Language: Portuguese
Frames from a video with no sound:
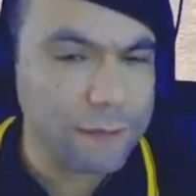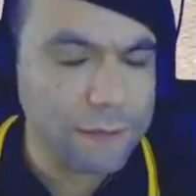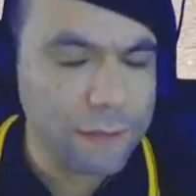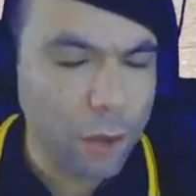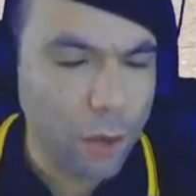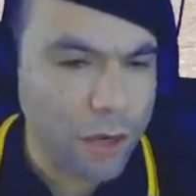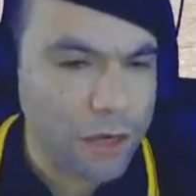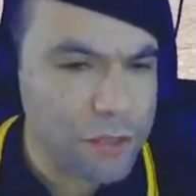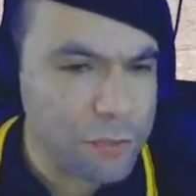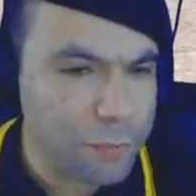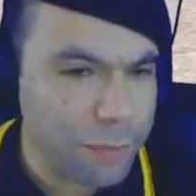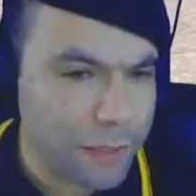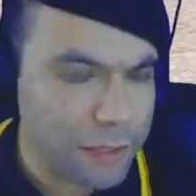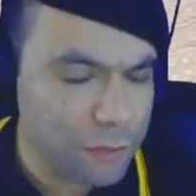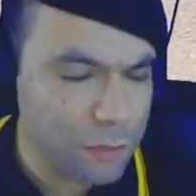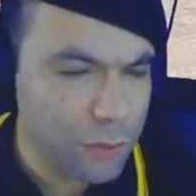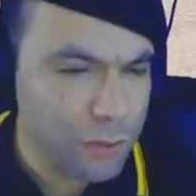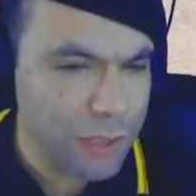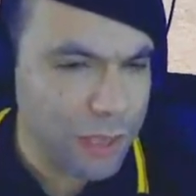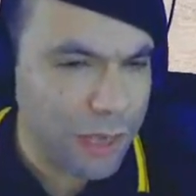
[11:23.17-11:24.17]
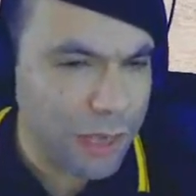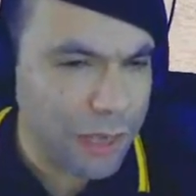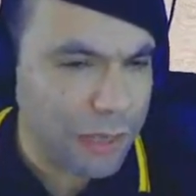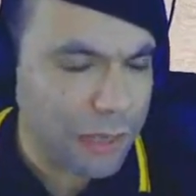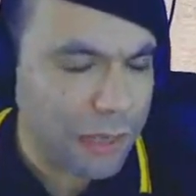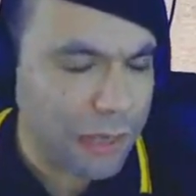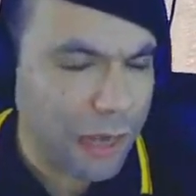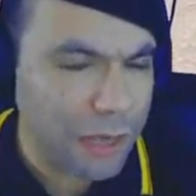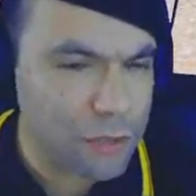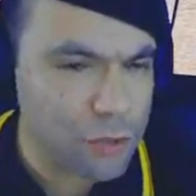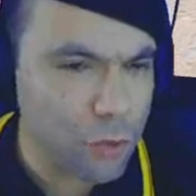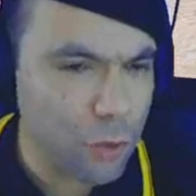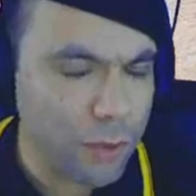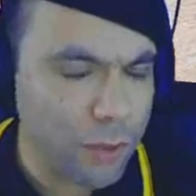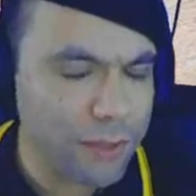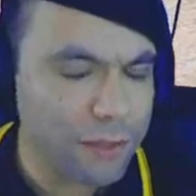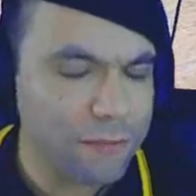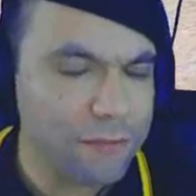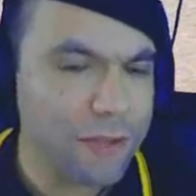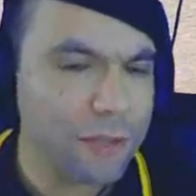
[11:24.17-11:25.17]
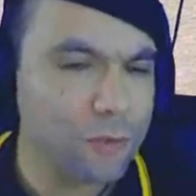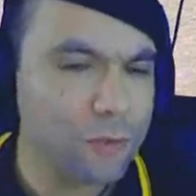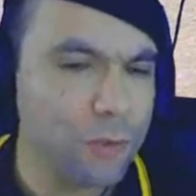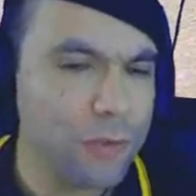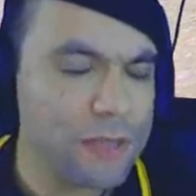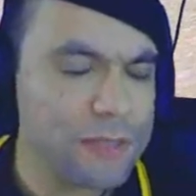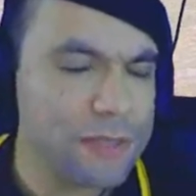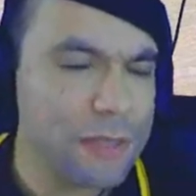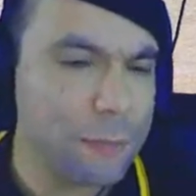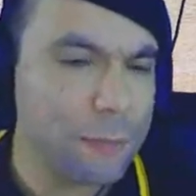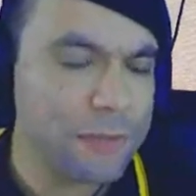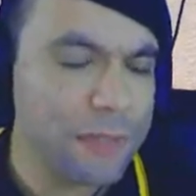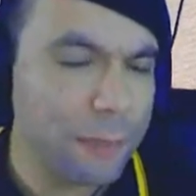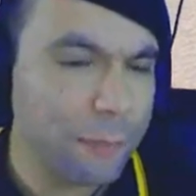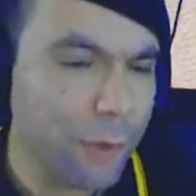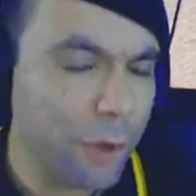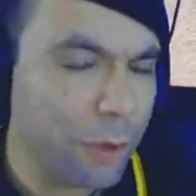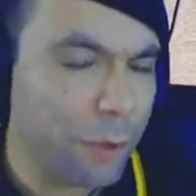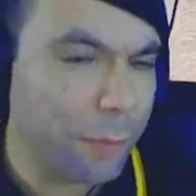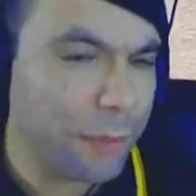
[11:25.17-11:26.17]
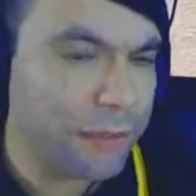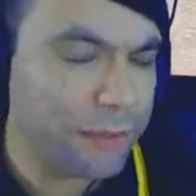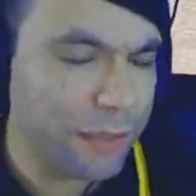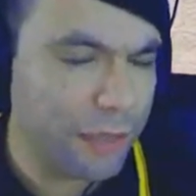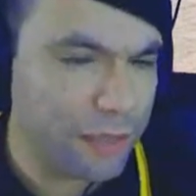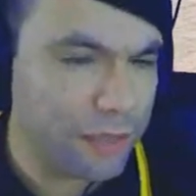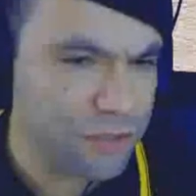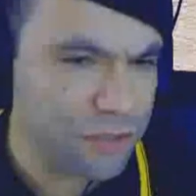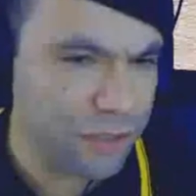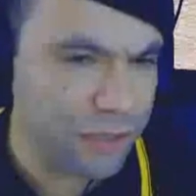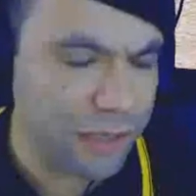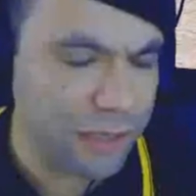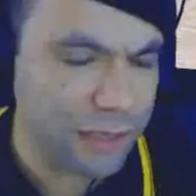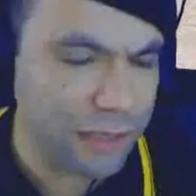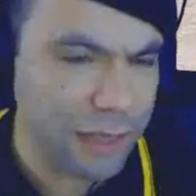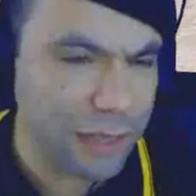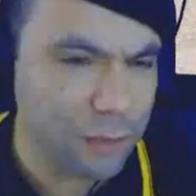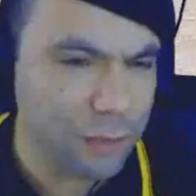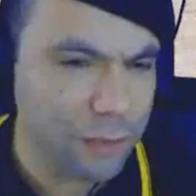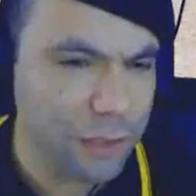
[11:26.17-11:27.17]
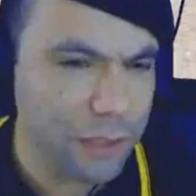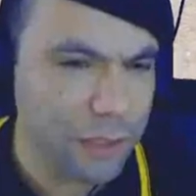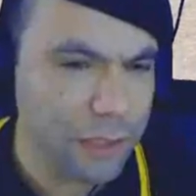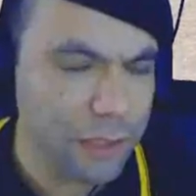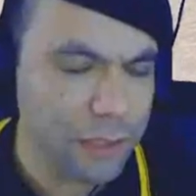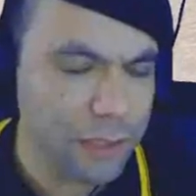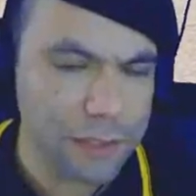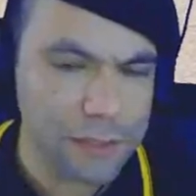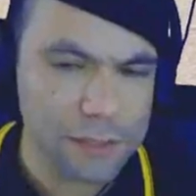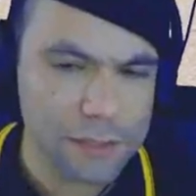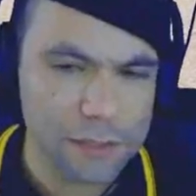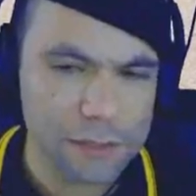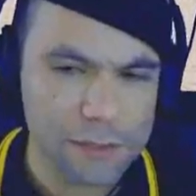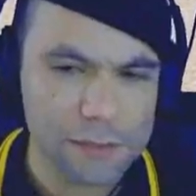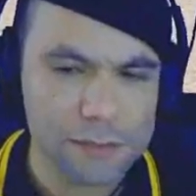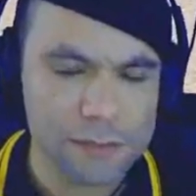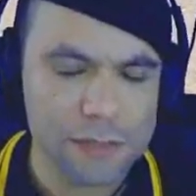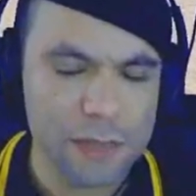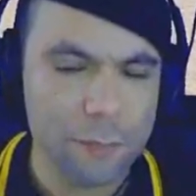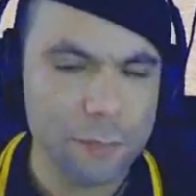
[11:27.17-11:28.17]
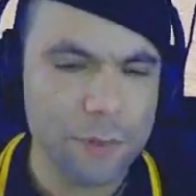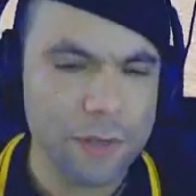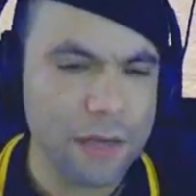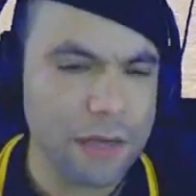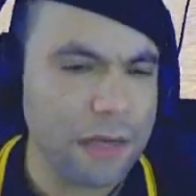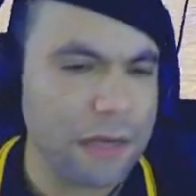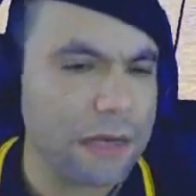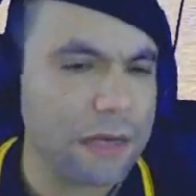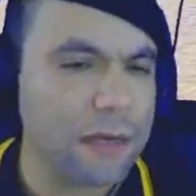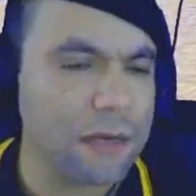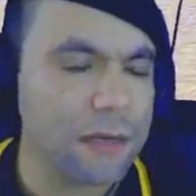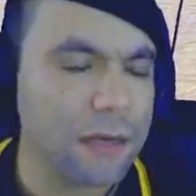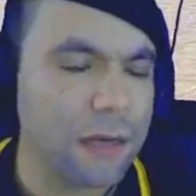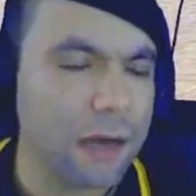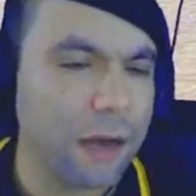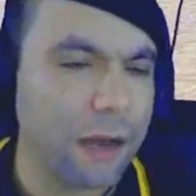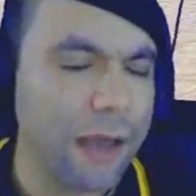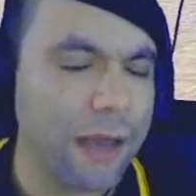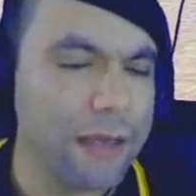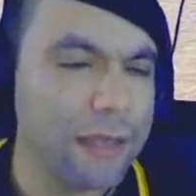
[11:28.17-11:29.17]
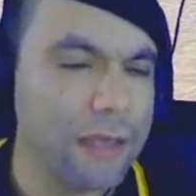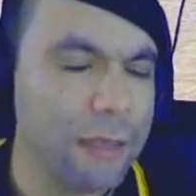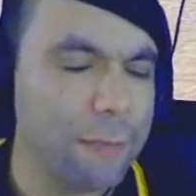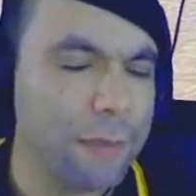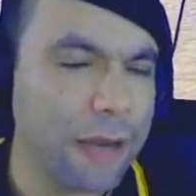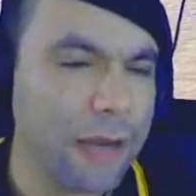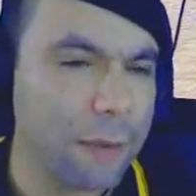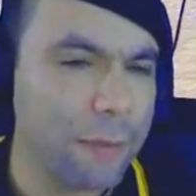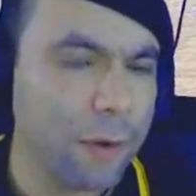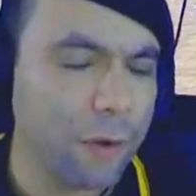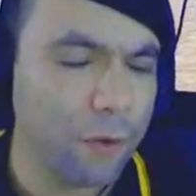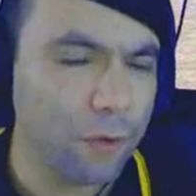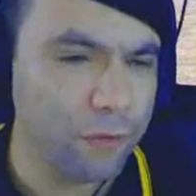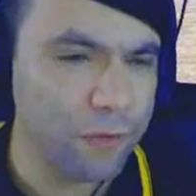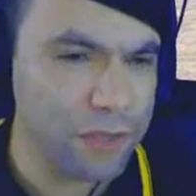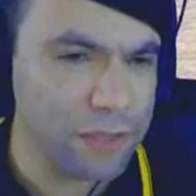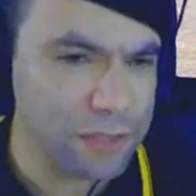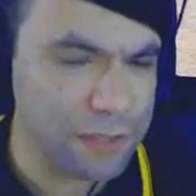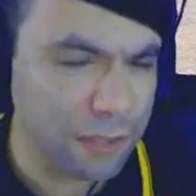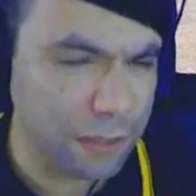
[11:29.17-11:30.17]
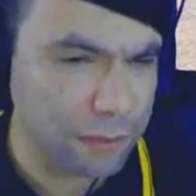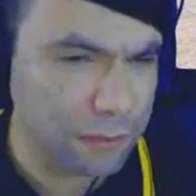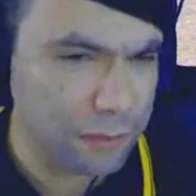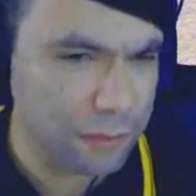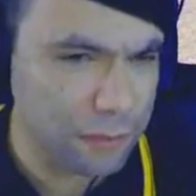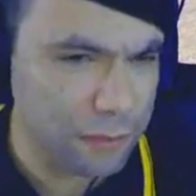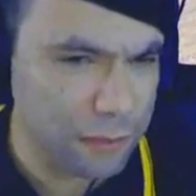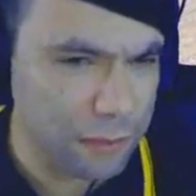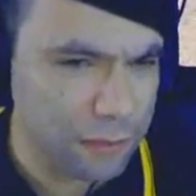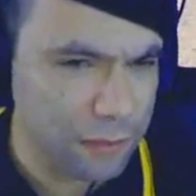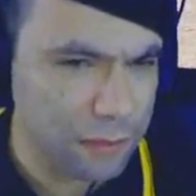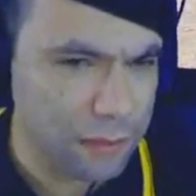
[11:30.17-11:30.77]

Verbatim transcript: Na hora de patrulhar, a escolha da viatura é sempre da maior patente. É claro que sempre a, a equipe acaba conversando.